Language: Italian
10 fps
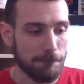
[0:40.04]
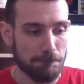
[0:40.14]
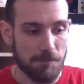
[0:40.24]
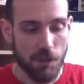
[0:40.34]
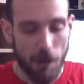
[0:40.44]

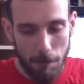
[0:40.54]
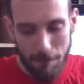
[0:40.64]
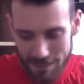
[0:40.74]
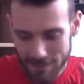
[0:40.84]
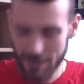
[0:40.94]
sono
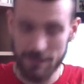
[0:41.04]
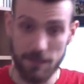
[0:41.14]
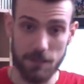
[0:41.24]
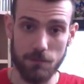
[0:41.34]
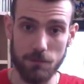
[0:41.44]
abbastanza
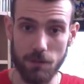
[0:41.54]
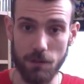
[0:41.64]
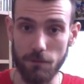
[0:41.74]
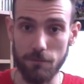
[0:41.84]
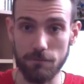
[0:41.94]
sicuro
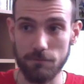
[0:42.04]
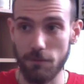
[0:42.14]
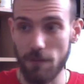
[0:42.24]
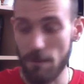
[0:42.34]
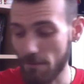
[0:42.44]
non, non,
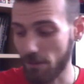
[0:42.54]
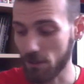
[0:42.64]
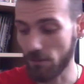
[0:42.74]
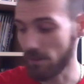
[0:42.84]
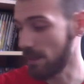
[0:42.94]
vi abbia
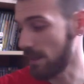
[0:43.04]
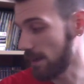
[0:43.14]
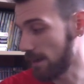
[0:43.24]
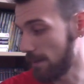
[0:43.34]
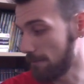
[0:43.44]
fatto
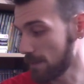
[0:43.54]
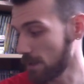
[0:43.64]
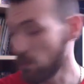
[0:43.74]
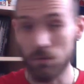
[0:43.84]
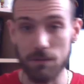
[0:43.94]
vedere
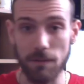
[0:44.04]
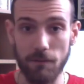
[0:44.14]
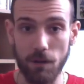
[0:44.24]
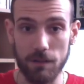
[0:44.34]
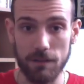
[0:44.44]
l'ultima
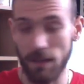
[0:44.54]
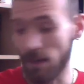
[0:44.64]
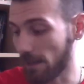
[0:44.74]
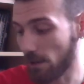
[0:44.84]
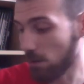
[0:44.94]
volta
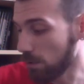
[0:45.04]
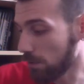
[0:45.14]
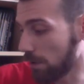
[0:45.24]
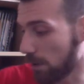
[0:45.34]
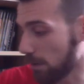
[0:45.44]
e che
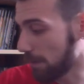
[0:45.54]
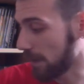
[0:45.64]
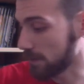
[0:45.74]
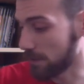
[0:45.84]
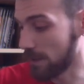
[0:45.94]
comunque ho
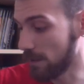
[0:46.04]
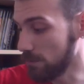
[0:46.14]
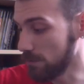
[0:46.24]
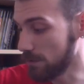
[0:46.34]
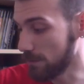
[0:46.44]
comprato negli
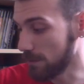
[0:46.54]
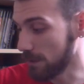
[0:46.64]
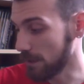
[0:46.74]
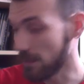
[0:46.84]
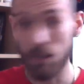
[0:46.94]

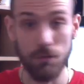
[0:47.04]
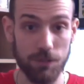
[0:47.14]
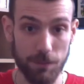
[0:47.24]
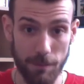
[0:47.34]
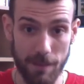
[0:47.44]
ultimi, negli
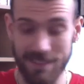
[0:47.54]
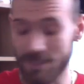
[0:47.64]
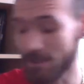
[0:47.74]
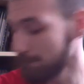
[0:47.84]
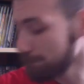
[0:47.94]
ultimi mesi.